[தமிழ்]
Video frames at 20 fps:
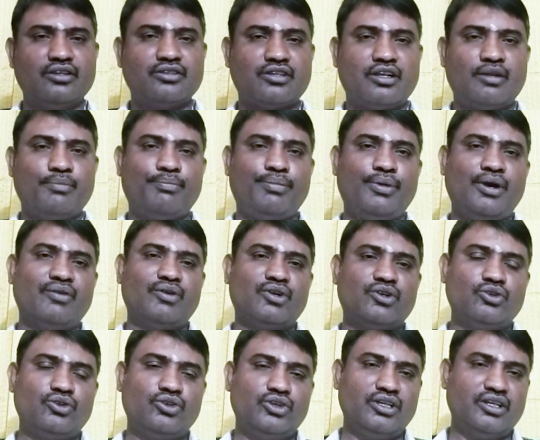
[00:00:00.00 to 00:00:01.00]
சிறப்பாக
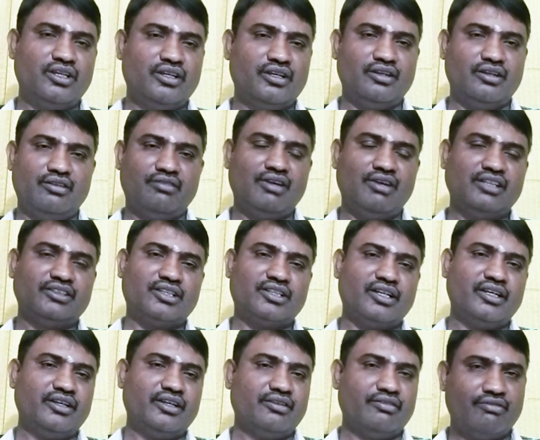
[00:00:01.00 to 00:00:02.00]
வரணும்னு
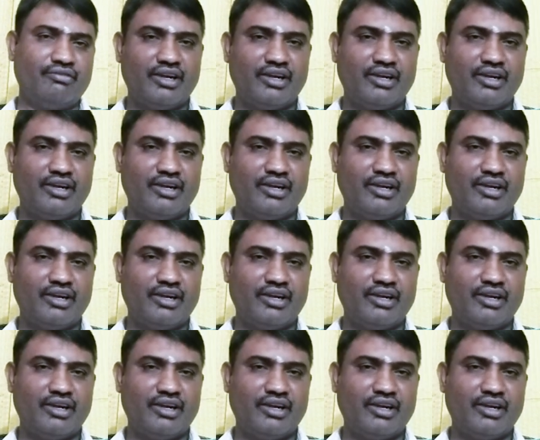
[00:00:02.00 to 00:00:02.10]
வாழ்த்துறேன்